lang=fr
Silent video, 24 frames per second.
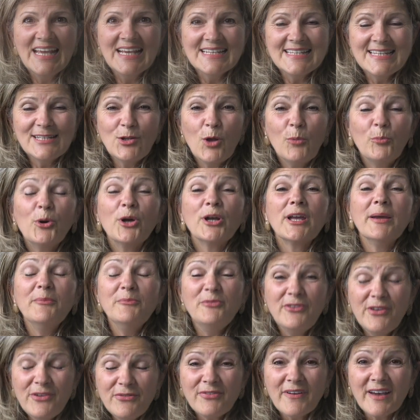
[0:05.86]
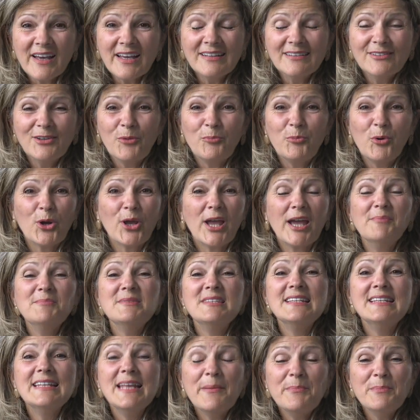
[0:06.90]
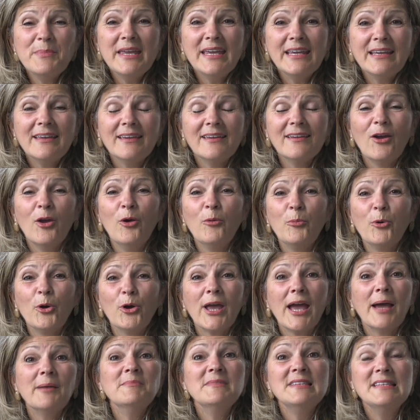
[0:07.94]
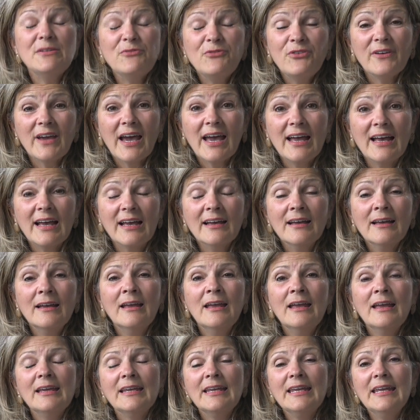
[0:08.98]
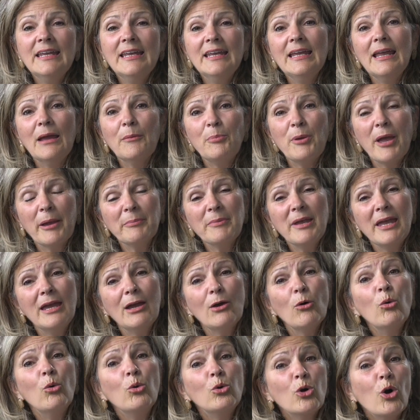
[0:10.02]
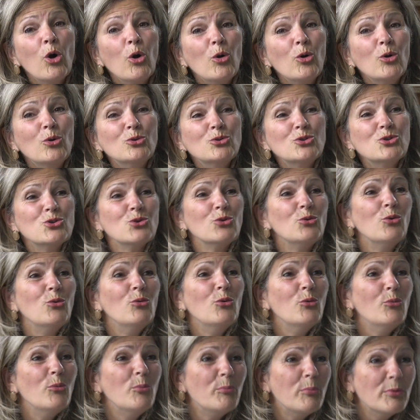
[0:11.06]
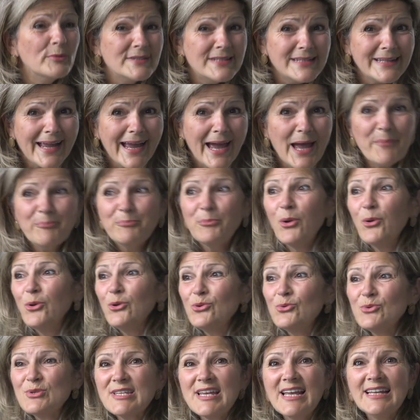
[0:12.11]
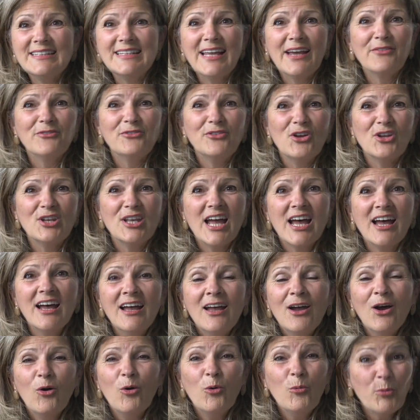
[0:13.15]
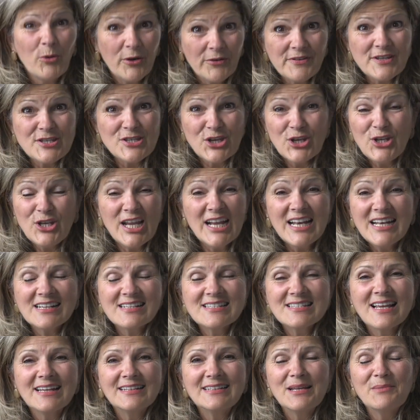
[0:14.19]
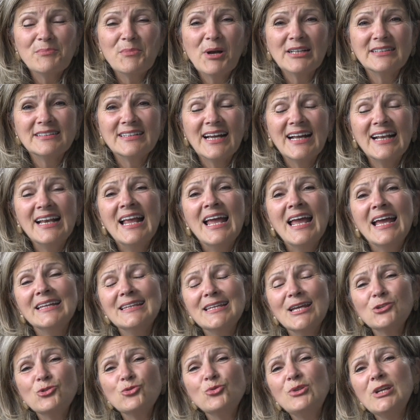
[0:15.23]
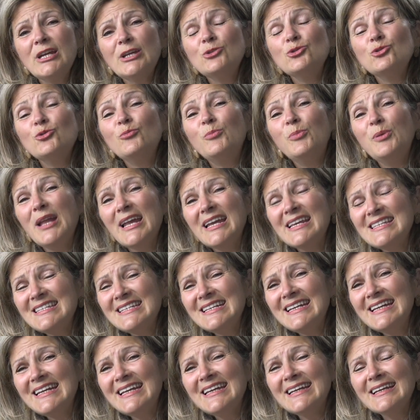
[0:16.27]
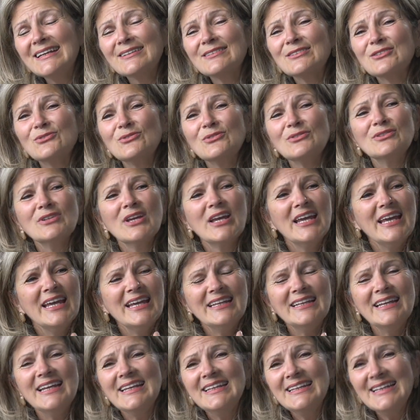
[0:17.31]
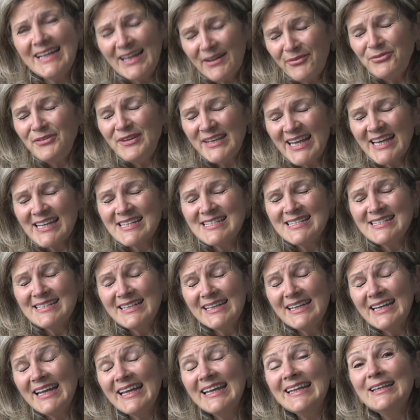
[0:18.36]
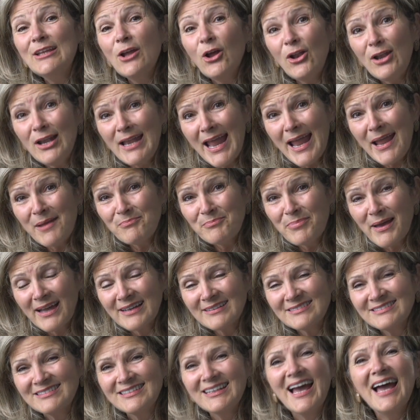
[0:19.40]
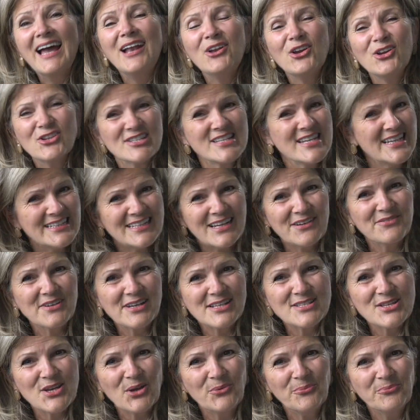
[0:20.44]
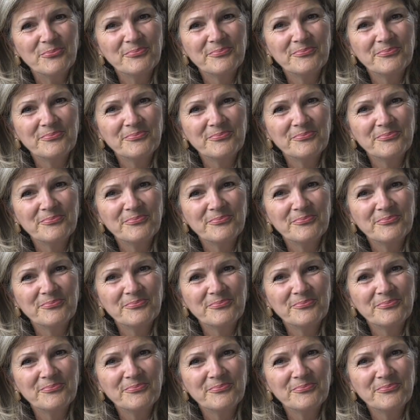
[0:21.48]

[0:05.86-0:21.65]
C'est un programme vivant, un programme dynamique, un programme différent qui permet aux coachs, aux thérapeutes, aux intervenants, aux professionnels en santé mentale d'ajouter du plaisir et, de l'efficacité et de l'impact à leurs interventions.